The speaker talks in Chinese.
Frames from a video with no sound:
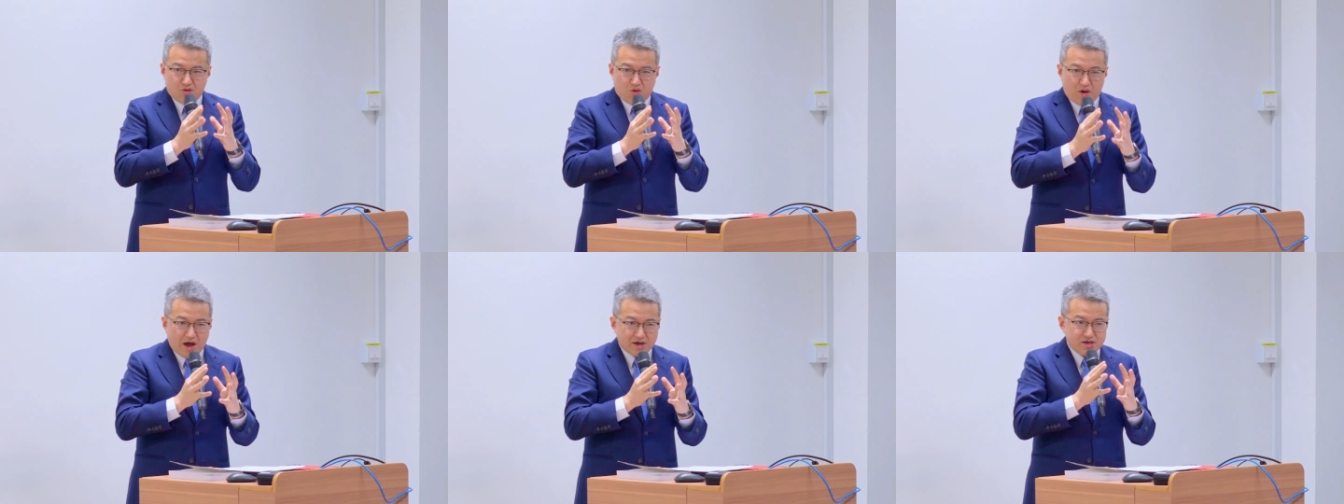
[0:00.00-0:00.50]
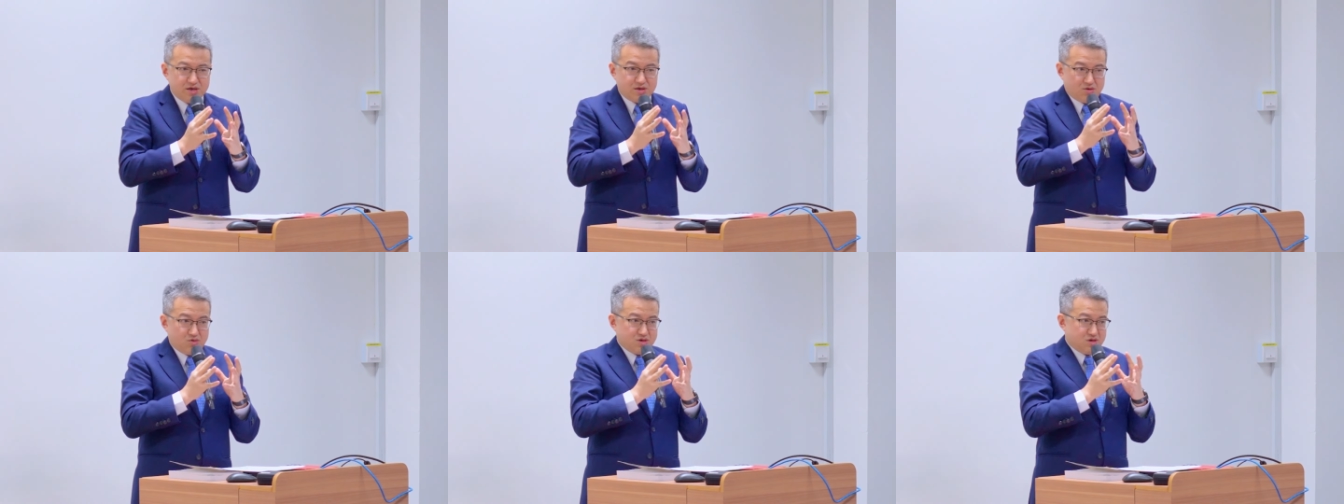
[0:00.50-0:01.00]
华
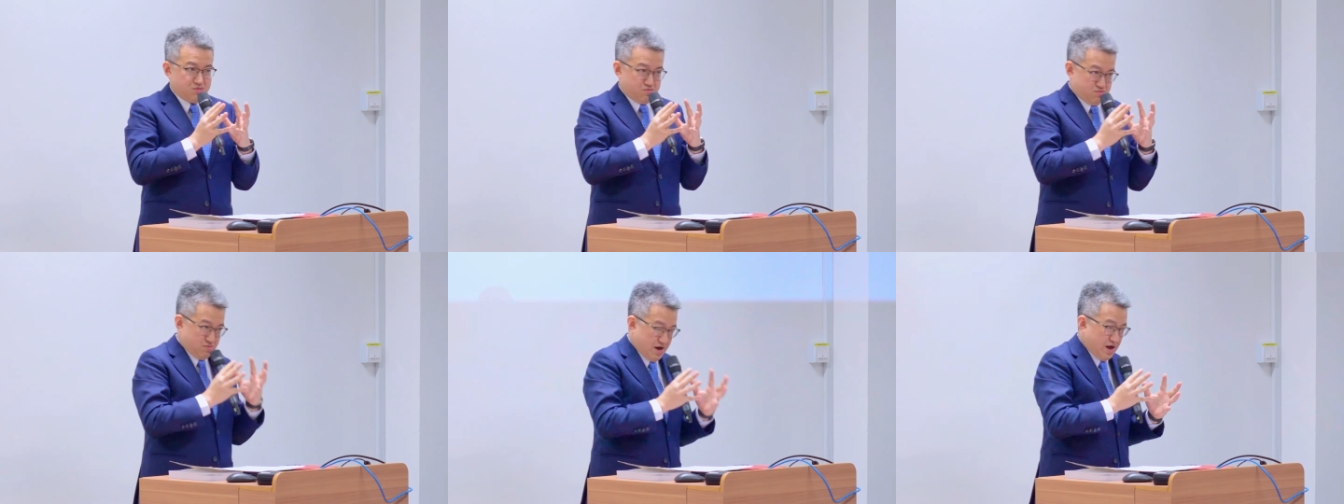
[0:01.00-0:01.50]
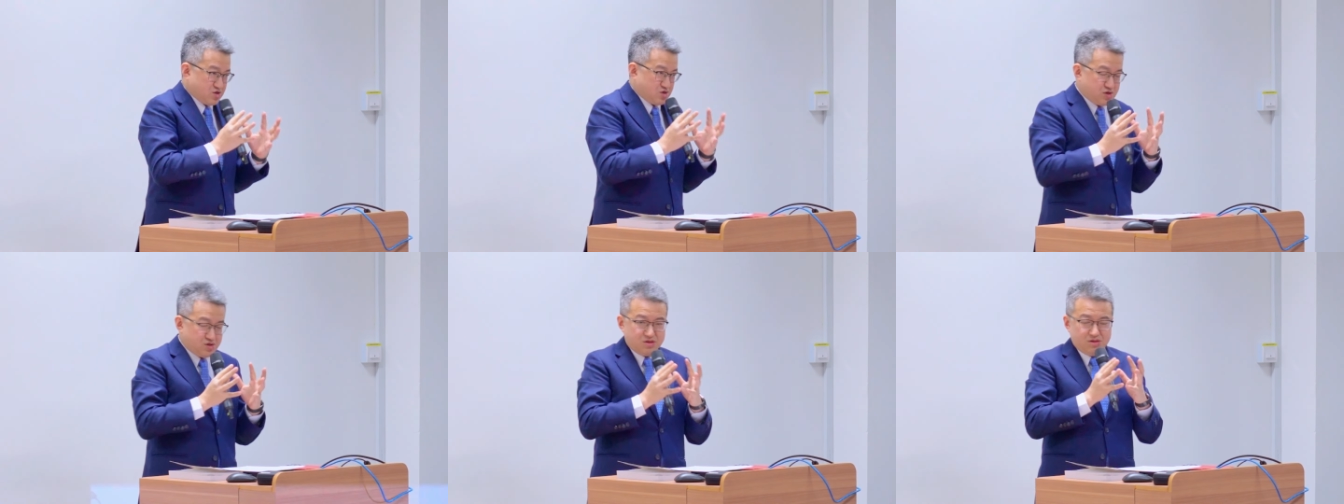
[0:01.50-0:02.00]
裔或者马
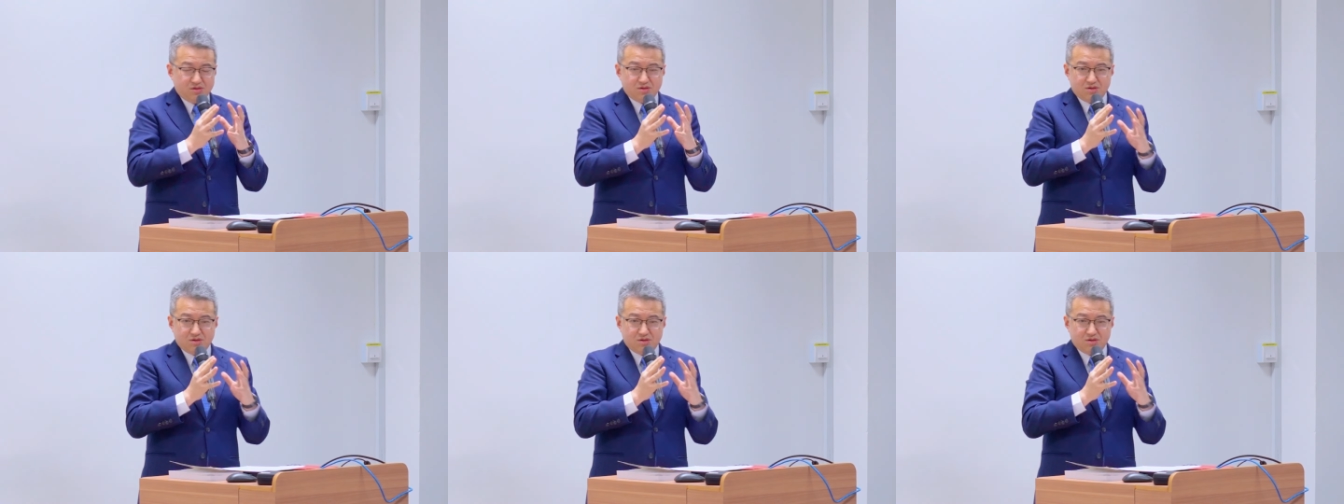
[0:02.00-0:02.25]
新、